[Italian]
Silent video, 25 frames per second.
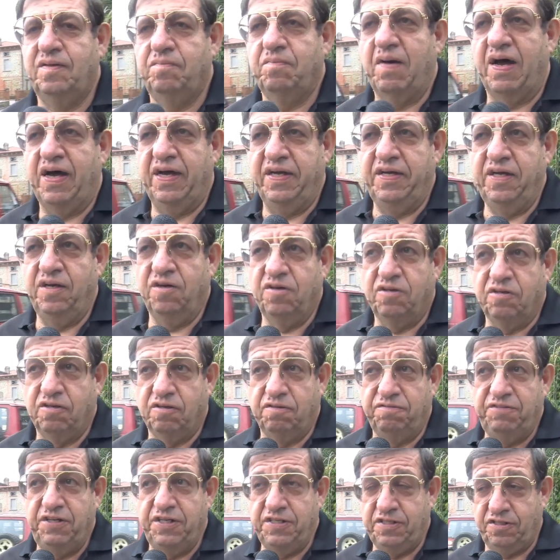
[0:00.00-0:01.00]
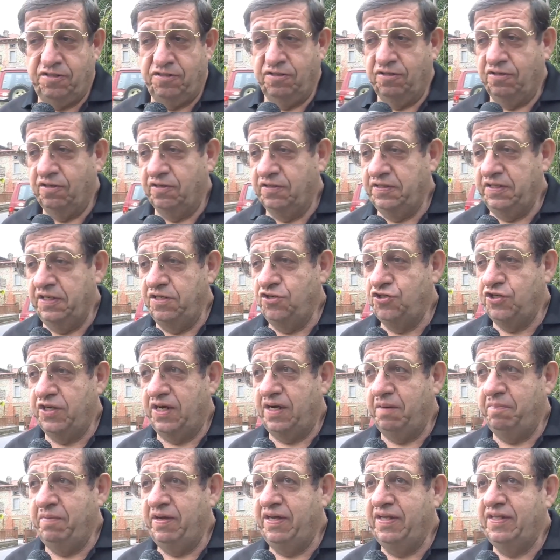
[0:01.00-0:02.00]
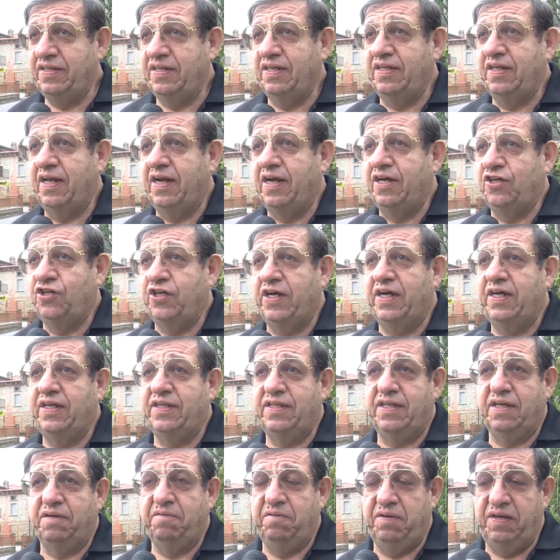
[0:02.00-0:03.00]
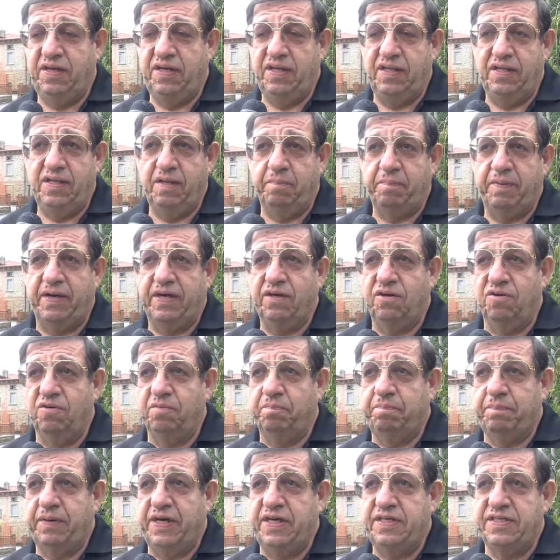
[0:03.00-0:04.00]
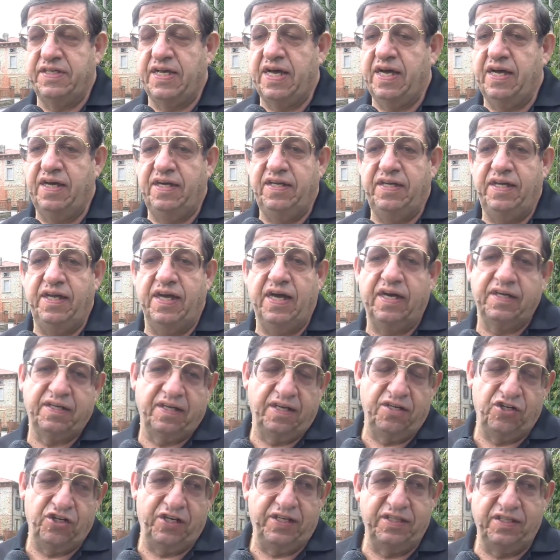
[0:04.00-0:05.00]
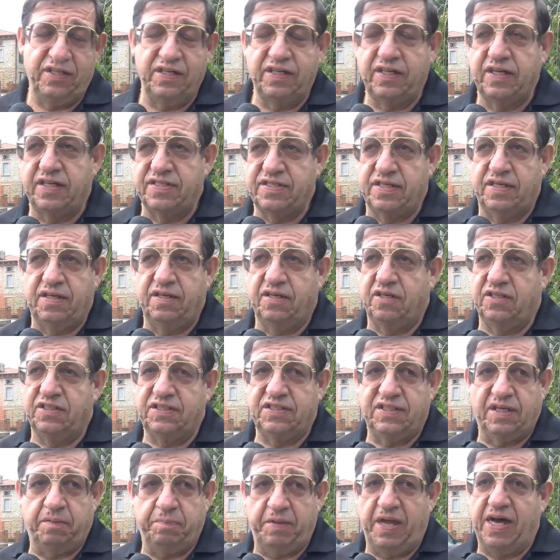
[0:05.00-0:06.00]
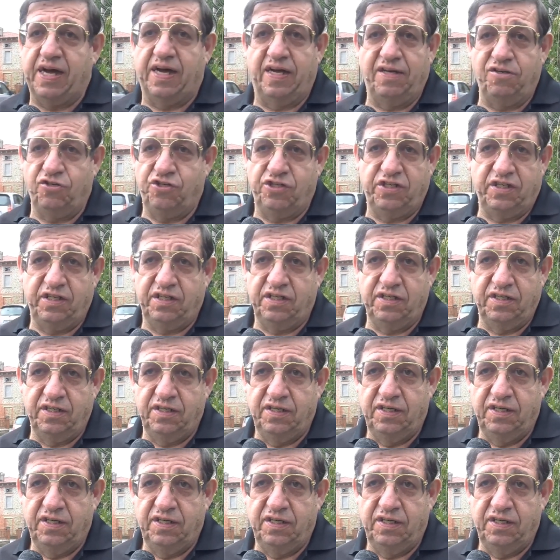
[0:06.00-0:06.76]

Ma io ho visto sinceramente della gente qui, dei compaesani e anche gente di casa nostra piangere,